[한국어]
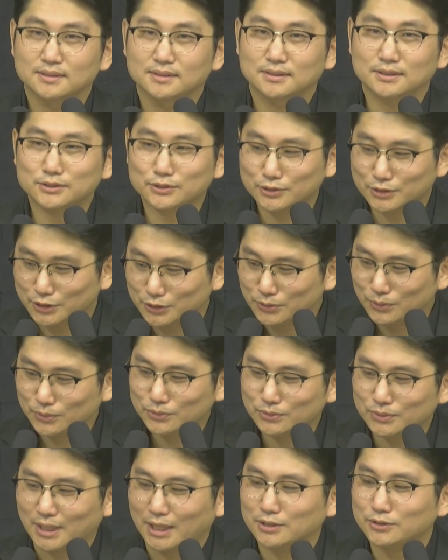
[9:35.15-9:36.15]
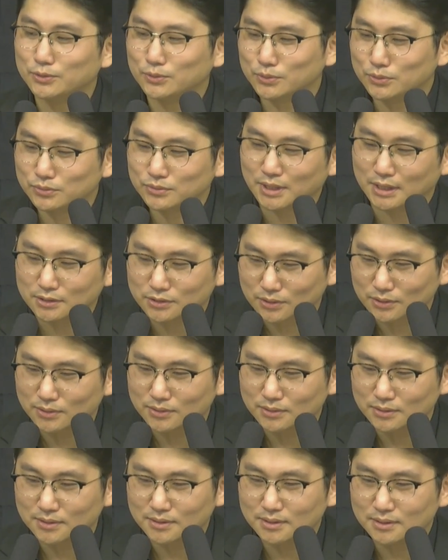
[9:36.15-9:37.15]
그래서 디도도 다녀오고
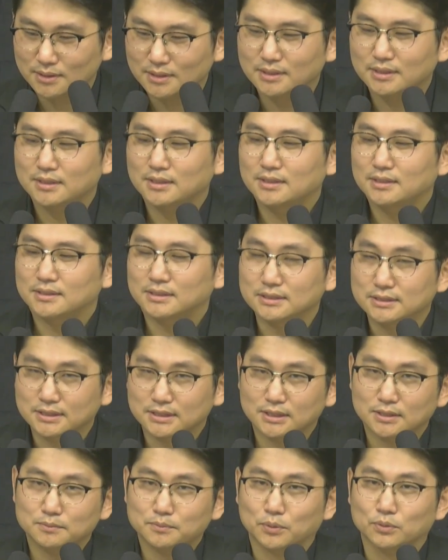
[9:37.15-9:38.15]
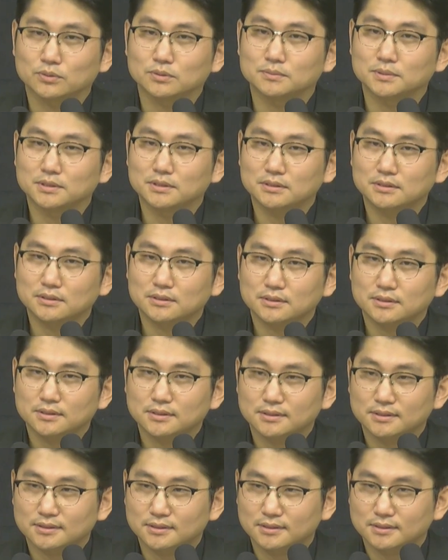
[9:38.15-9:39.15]
나서 그들이 복음을
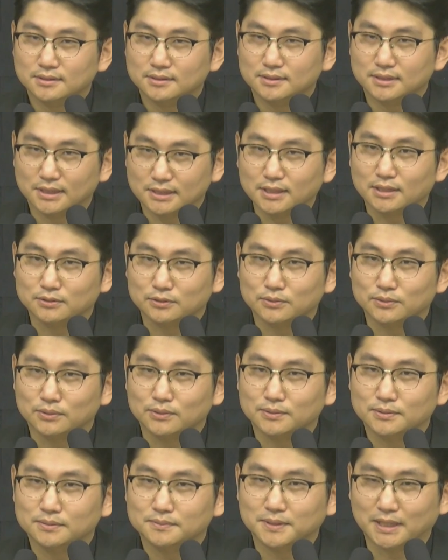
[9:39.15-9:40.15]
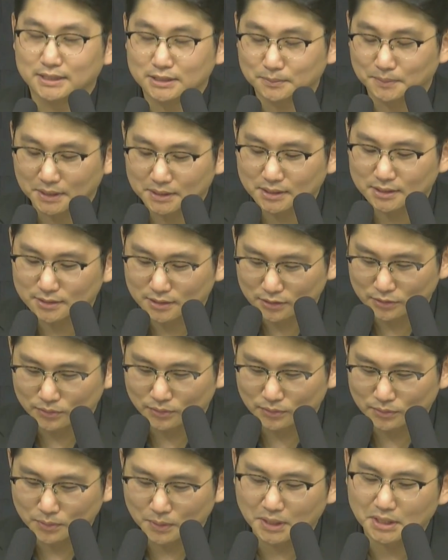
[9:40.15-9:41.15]
깨닫고 다시
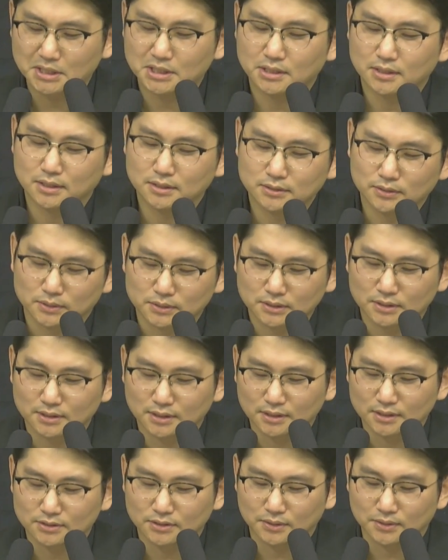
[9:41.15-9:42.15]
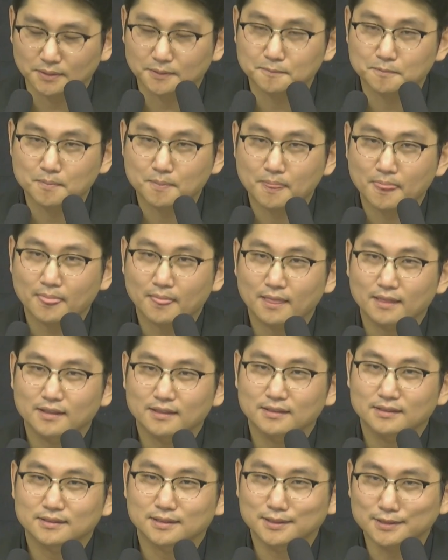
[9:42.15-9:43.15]
받아들이고 회개한 것에 대해서
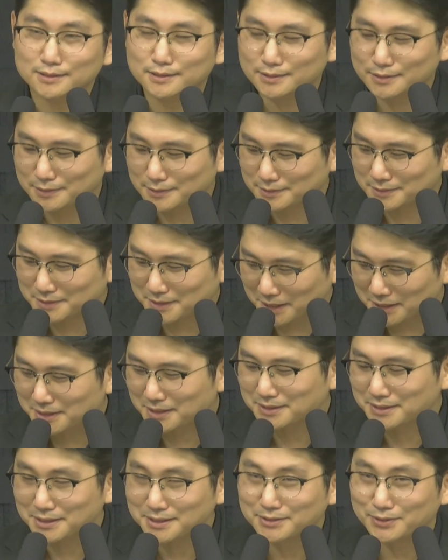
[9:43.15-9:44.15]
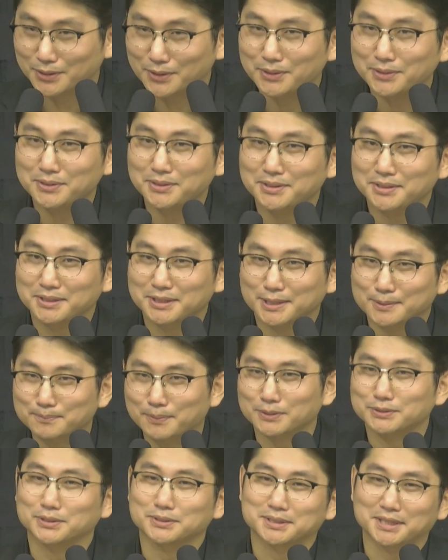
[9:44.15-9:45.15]
그 사랑이 더
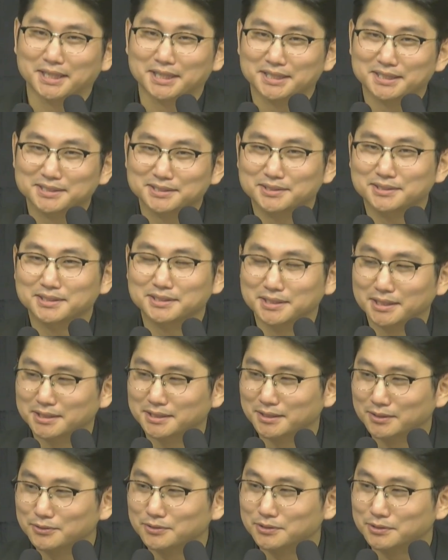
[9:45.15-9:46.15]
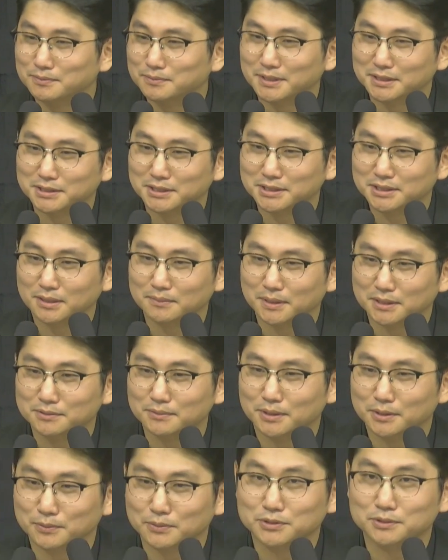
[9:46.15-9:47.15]
깊어졌다 이렇게 이야기를 하고 있습니다. 7장
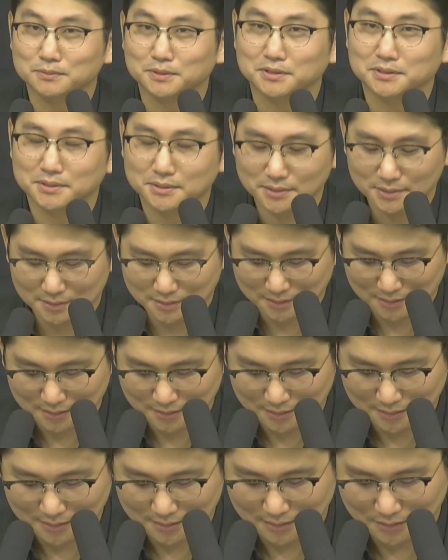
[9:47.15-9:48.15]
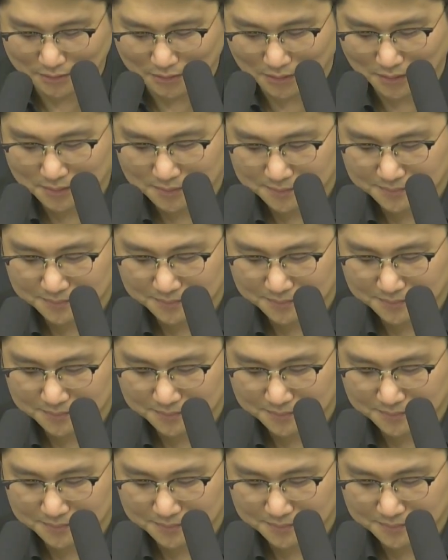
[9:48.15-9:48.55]
마지막에 보시면. 그렇죠?